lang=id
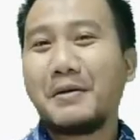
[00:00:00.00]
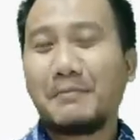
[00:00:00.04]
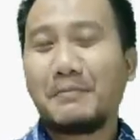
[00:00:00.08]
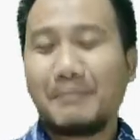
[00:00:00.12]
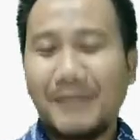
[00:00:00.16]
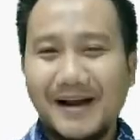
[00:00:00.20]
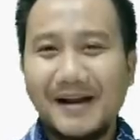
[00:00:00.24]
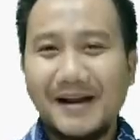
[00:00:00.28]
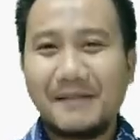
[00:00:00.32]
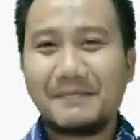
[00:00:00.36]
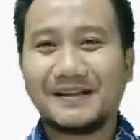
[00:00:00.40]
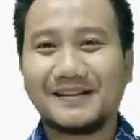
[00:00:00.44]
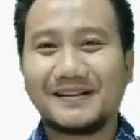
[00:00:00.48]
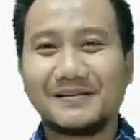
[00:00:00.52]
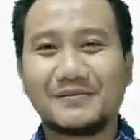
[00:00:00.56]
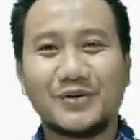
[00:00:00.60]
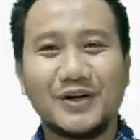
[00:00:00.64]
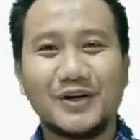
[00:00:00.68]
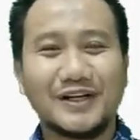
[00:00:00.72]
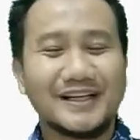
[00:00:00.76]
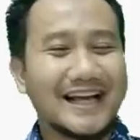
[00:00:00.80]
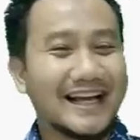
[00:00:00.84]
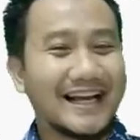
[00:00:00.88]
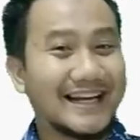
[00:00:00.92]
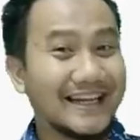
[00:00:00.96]
pada
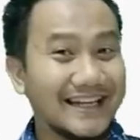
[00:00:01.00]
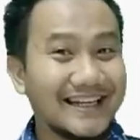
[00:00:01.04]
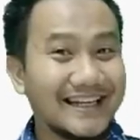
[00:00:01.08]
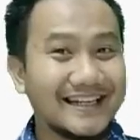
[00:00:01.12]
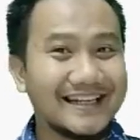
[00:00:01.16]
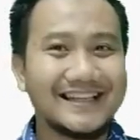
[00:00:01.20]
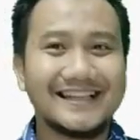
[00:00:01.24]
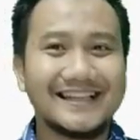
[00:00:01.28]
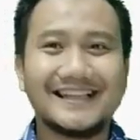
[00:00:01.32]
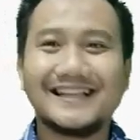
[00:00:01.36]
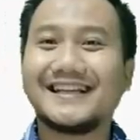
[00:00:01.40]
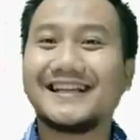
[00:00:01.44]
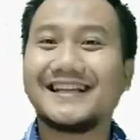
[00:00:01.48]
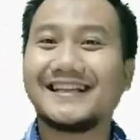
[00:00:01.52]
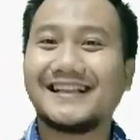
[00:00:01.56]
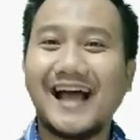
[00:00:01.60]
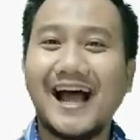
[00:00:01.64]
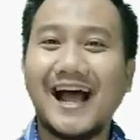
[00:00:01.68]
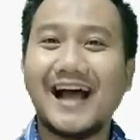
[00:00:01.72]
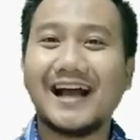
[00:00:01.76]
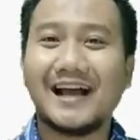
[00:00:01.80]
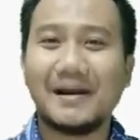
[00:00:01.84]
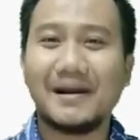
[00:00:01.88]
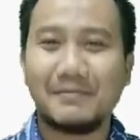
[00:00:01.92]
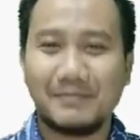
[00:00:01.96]
pertemuan kali ini kita
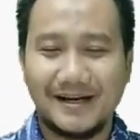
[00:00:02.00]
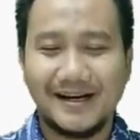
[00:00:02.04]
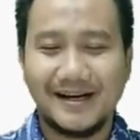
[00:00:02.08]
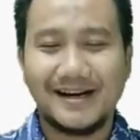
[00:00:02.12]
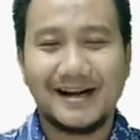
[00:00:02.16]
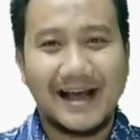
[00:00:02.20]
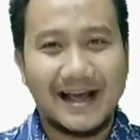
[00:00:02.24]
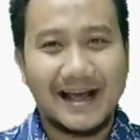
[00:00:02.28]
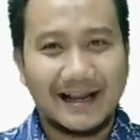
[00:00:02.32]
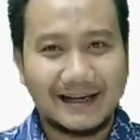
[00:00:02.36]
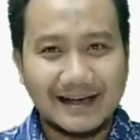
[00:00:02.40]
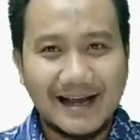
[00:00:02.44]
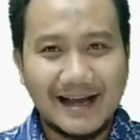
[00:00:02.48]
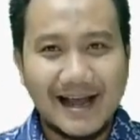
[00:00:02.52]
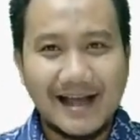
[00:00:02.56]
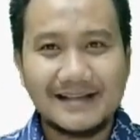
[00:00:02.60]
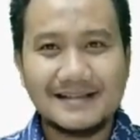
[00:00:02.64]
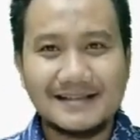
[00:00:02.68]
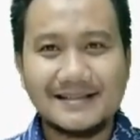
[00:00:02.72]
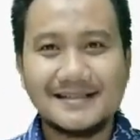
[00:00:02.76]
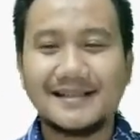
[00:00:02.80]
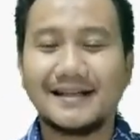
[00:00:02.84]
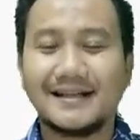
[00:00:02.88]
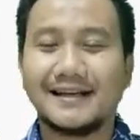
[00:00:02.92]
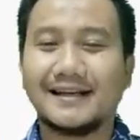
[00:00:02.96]
akan
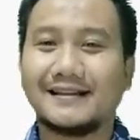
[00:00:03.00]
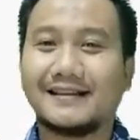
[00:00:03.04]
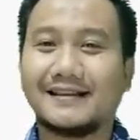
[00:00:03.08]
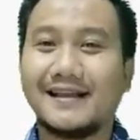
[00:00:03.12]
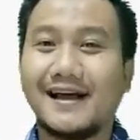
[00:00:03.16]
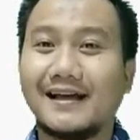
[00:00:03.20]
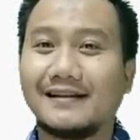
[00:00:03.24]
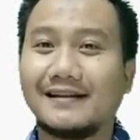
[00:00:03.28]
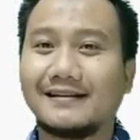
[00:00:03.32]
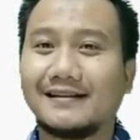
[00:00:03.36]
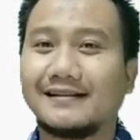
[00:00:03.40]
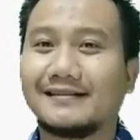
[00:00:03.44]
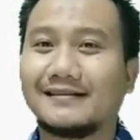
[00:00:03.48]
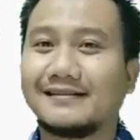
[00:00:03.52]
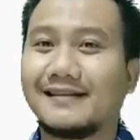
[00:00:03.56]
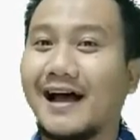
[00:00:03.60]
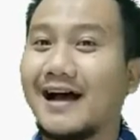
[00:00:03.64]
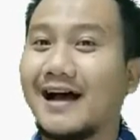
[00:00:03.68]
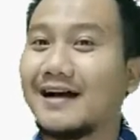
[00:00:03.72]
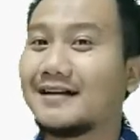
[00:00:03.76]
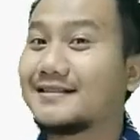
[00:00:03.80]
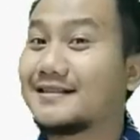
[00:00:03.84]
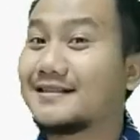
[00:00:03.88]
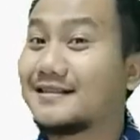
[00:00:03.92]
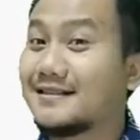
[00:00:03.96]
mendengarkan cerita
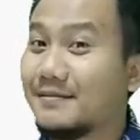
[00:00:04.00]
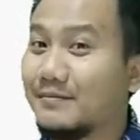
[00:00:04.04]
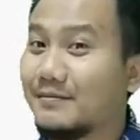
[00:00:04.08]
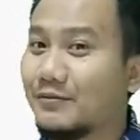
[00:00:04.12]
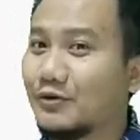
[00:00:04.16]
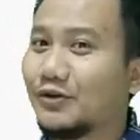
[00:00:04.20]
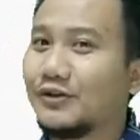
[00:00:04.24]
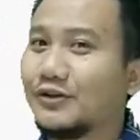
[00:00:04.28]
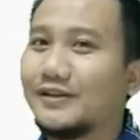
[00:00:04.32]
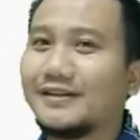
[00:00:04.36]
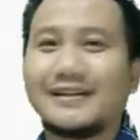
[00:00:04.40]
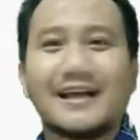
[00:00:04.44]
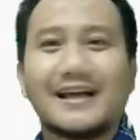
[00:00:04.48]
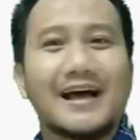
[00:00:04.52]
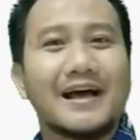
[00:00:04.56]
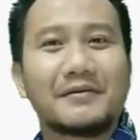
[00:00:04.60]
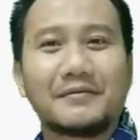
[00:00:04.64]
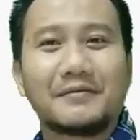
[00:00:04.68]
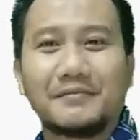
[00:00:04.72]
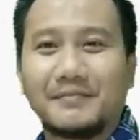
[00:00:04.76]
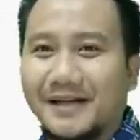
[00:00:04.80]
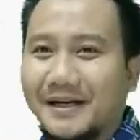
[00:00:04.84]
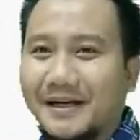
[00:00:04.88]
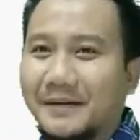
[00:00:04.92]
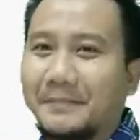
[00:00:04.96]
tentang semut
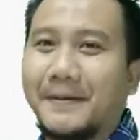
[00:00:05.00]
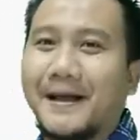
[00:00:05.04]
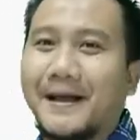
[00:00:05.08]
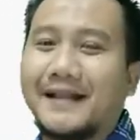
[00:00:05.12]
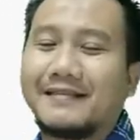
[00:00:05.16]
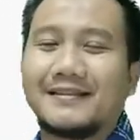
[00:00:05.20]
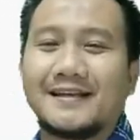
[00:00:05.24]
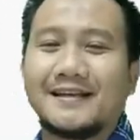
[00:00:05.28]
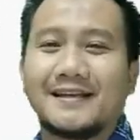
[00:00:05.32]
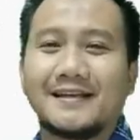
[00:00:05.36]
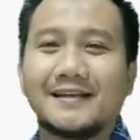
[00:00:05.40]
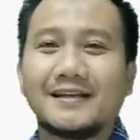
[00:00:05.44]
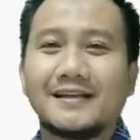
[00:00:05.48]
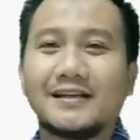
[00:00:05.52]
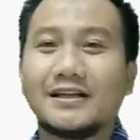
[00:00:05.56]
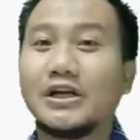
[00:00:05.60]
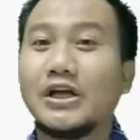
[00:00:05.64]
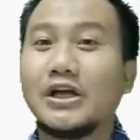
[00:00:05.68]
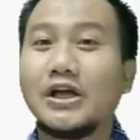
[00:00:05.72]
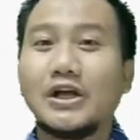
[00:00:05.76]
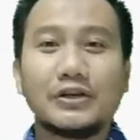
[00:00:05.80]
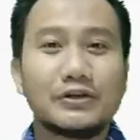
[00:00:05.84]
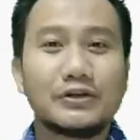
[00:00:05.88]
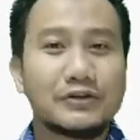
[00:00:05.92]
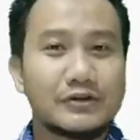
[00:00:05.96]
dan merpati.
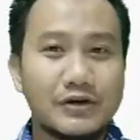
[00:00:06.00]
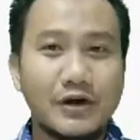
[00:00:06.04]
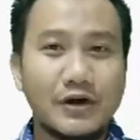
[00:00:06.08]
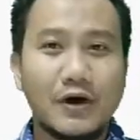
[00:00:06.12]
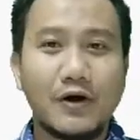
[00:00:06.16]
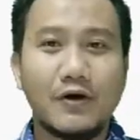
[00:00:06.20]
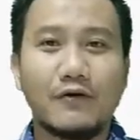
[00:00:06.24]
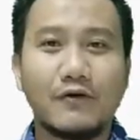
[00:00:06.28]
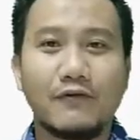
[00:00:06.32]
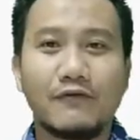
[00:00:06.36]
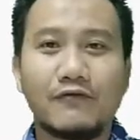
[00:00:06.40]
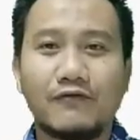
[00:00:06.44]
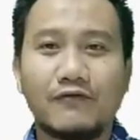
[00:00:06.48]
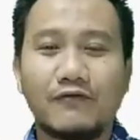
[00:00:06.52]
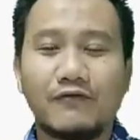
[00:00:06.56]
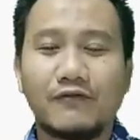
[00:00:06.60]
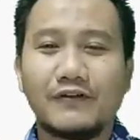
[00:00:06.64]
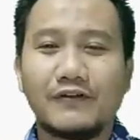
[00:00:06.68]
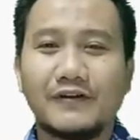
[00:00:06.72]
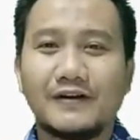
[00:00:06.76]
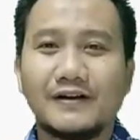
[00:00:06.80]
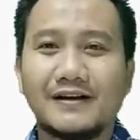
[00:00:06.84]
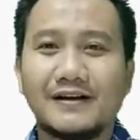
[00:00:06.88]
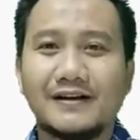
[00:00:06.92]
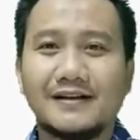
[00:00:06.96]
Dove.
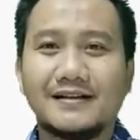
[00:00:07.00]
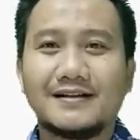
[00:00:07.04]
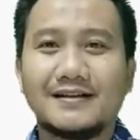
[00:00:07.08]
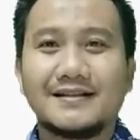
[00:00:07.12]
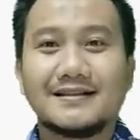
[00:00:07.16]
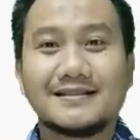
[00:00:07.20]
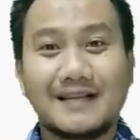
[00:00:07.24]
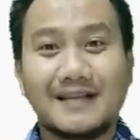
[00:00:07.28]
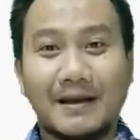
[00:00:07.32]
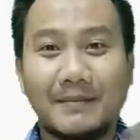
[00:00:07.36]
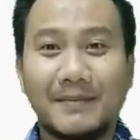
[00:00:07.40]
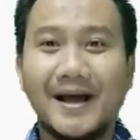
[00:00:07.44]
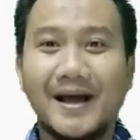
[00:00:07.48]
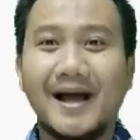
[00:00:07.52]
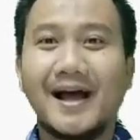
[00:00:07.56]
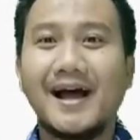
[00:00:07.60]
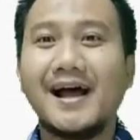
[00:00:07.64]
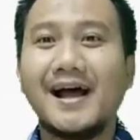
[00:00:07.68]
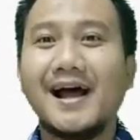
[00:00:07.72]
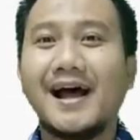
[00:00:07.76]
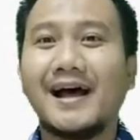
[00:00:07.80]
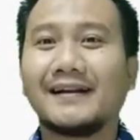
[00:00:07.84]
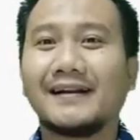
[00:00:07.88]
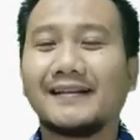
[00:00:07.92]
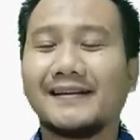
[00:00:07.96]
Sama
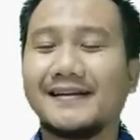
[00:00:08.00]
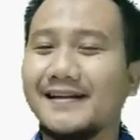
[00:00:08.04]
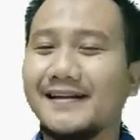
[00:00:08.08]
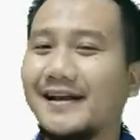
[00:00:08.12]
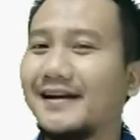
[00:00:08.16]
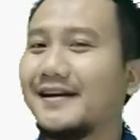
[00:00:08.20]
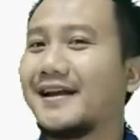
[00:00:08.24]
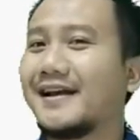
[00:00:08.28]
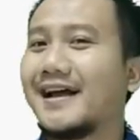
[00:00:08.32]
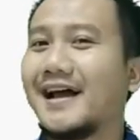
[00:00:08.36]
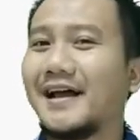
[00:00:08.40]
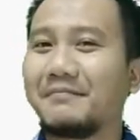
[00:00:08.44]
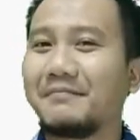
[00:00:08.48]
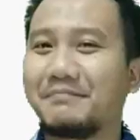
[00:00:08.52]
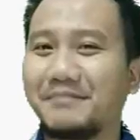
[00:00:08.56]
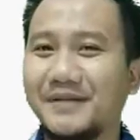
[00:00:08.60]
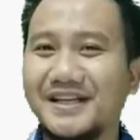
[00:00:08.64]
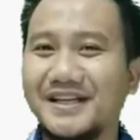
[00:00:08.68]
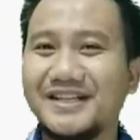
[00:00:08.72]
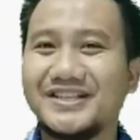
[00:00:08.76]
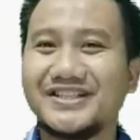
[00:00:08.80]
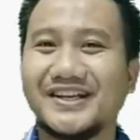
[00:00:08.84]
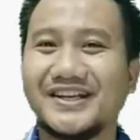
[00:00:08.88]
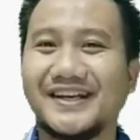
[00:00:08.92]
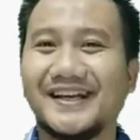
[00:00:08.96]
artinya dengan
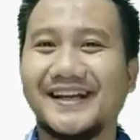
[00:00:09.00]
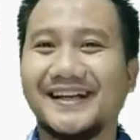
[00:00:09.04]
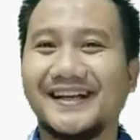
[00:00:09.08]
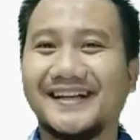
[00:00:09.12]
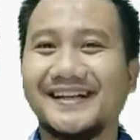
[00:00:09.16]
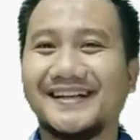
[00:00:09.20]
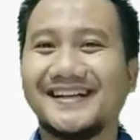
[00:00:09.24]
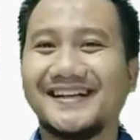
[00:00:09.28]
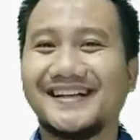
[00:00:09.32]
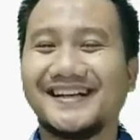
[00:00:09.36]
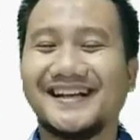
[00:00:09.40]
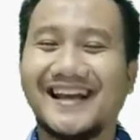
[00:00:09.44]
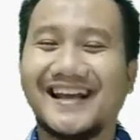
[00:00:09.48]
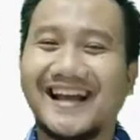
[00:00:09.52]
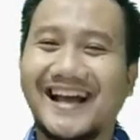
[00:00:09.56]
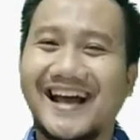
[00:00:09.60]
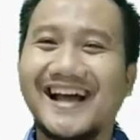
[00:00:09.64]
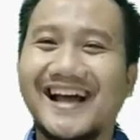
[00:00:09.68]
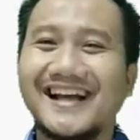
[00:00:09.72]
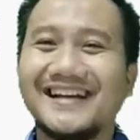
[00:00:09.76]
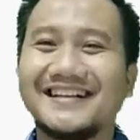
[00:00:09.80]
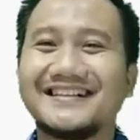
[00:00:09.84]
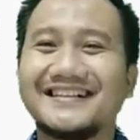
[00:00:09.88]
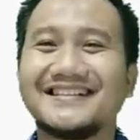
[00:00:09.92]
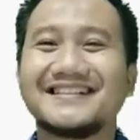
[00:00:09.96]
pigeon,
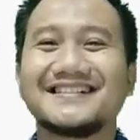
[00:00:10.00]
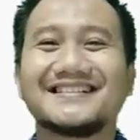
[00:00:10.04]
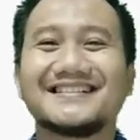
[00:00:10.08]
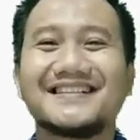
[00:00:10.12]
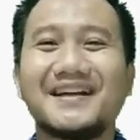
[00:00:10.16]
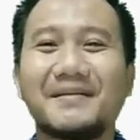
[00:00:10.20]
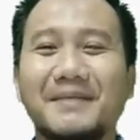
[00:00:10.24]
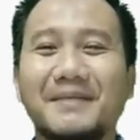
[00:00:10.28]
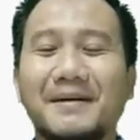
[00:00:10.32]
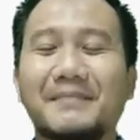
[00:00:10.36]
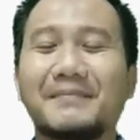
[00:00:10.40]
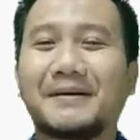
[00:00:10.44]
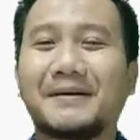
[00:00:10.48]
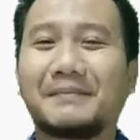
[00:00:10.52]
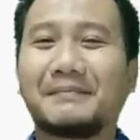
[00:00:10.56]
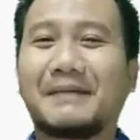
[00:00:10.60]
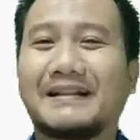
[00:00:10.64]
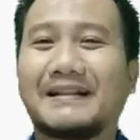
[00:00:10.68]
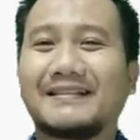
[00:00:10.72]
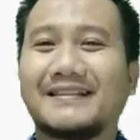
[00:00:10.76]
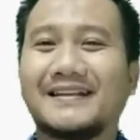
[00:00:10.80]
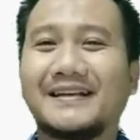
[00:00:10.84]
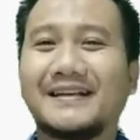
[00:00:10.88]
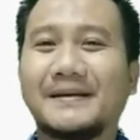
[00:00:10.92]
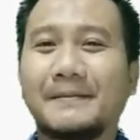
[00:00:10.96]
ya, sama
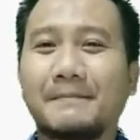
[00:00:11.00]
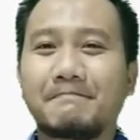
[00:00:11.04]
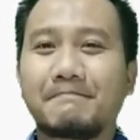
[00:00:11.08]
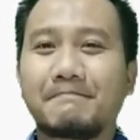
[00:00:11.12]
merpati.